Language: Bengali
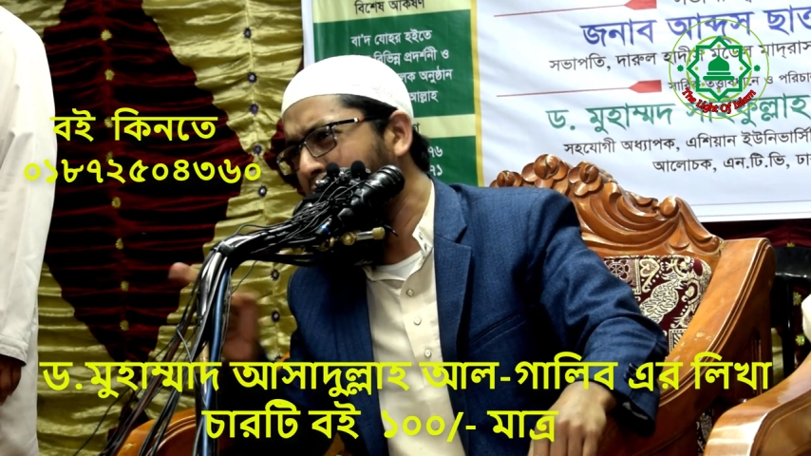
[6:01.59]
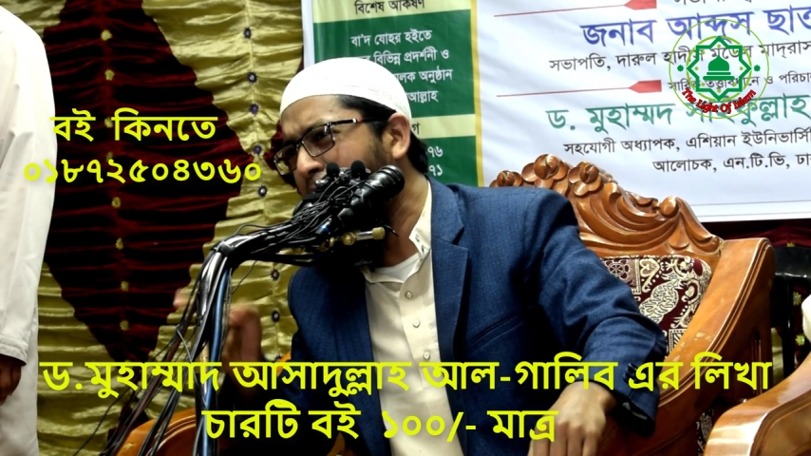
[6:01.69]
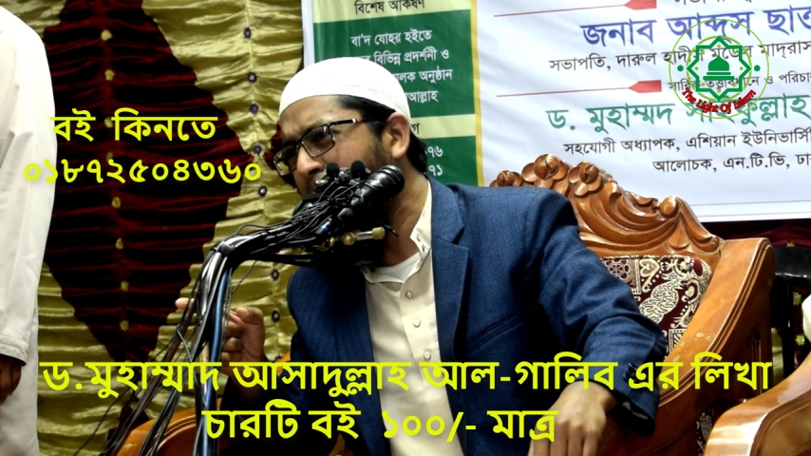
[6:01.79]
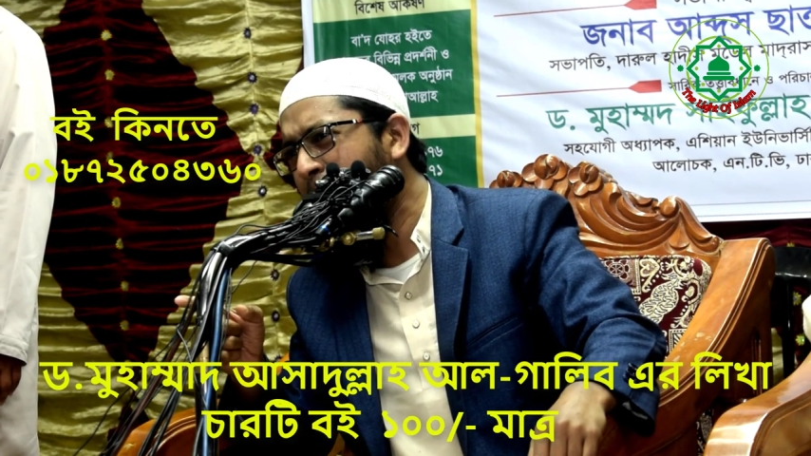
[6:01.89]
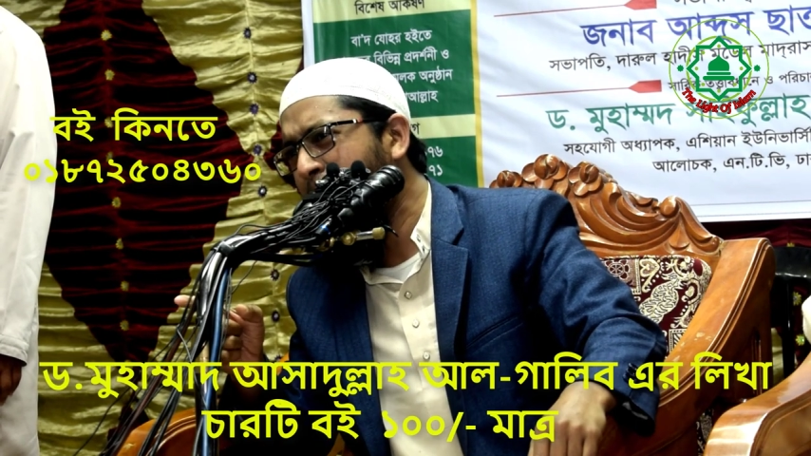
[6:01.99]

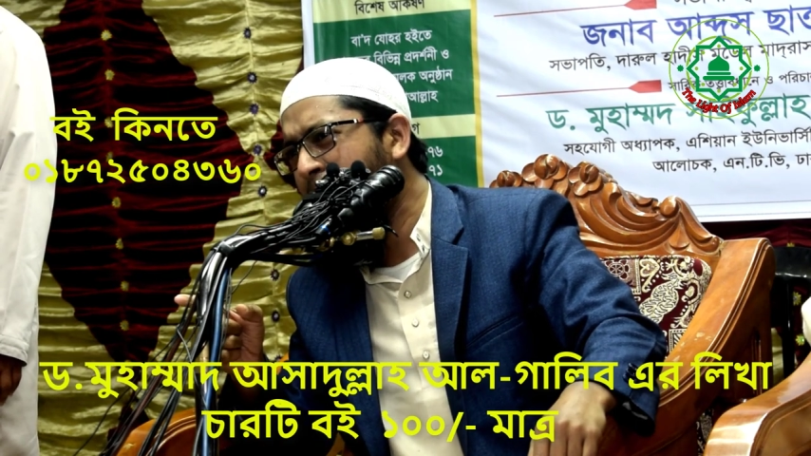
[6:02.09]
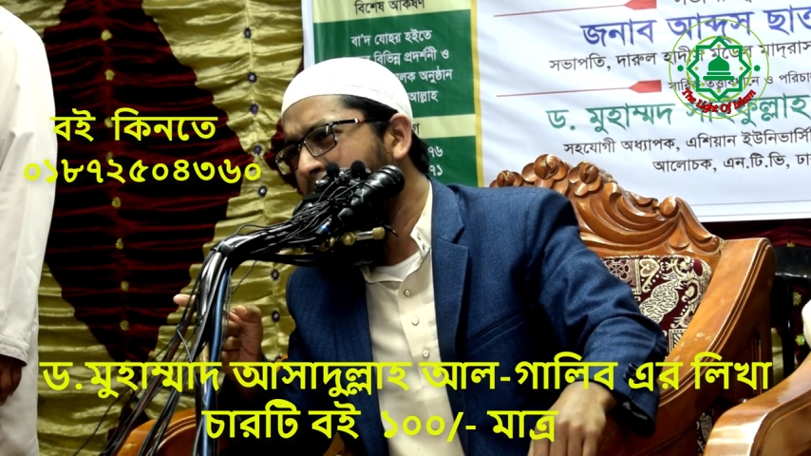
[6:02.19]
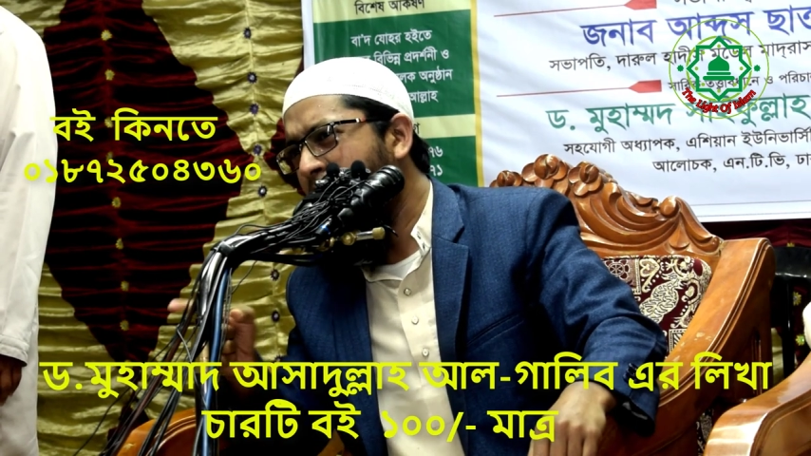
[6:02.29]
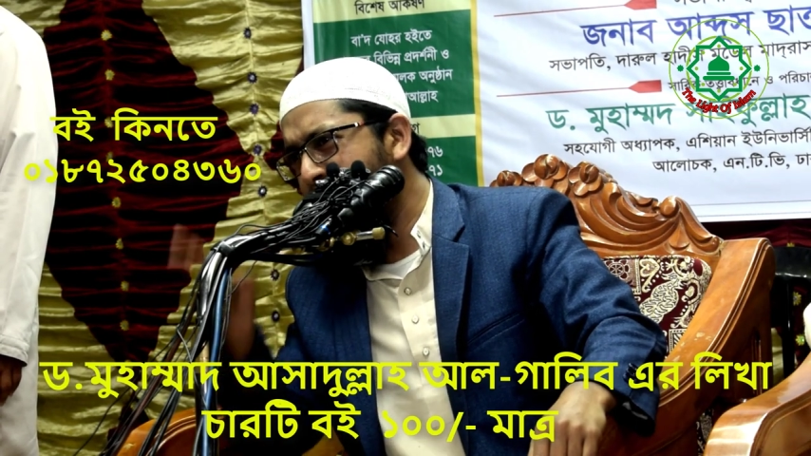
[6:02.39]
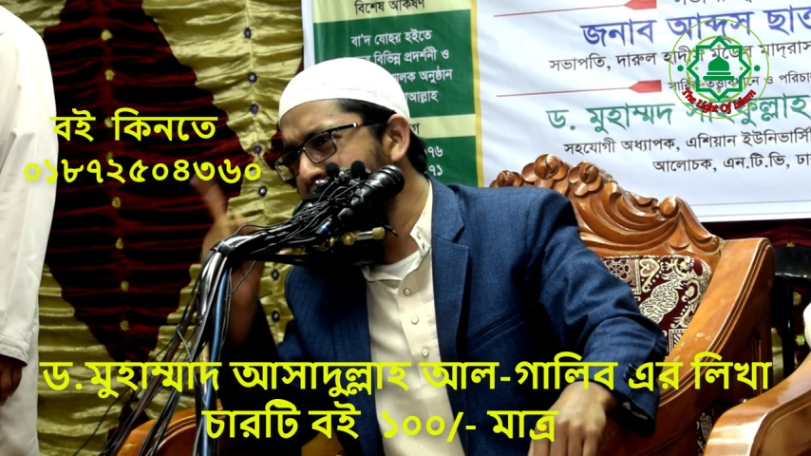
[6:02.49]
ফেলে
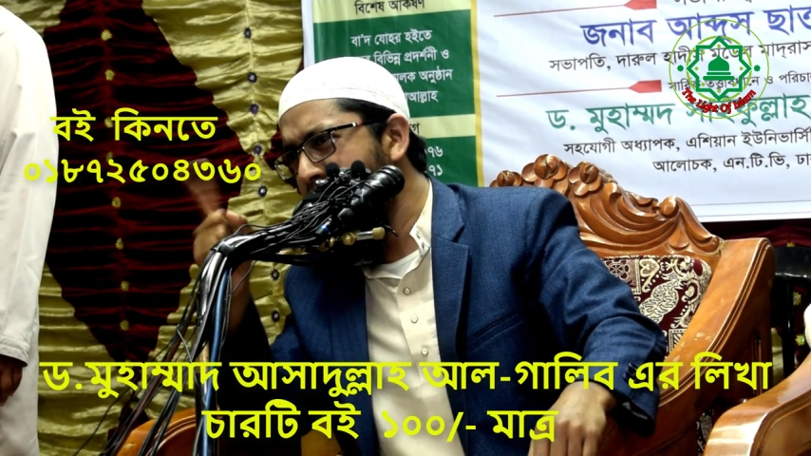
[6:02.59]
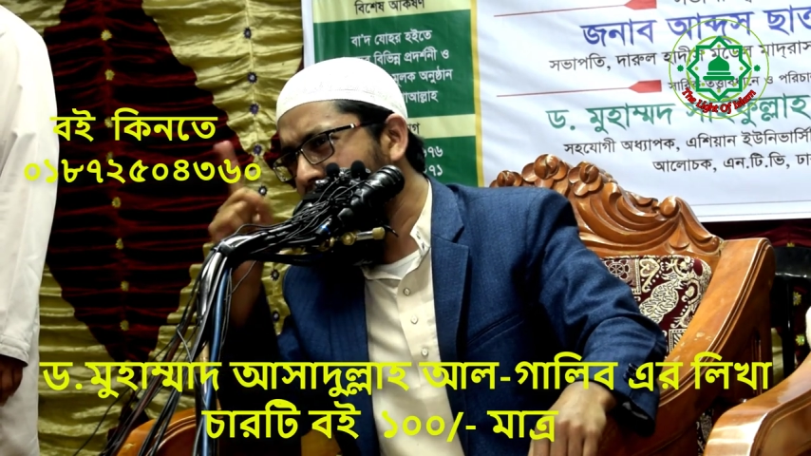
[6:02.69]
আপনার